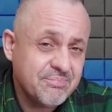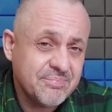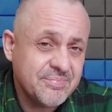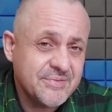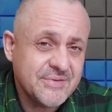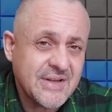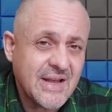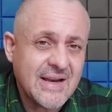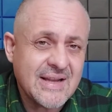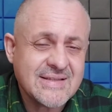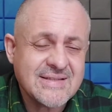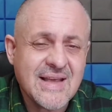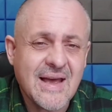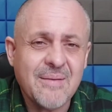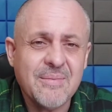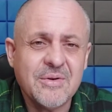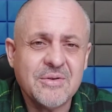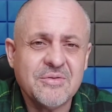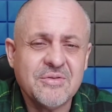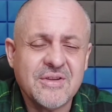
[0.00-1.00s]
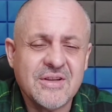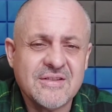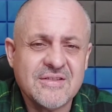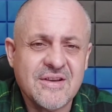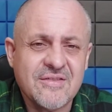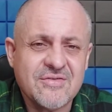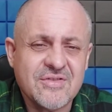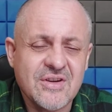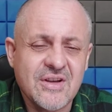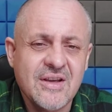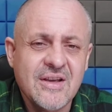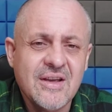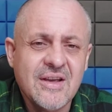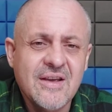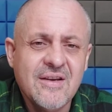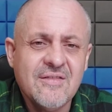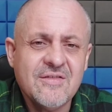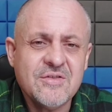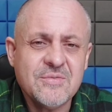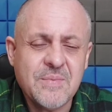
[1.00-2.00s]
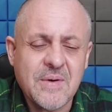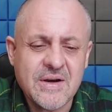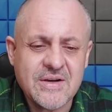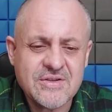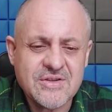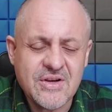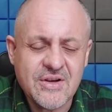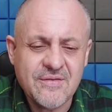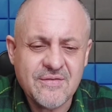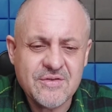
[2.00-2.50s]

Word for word: zalecamy tutaj zawsze wsparcie,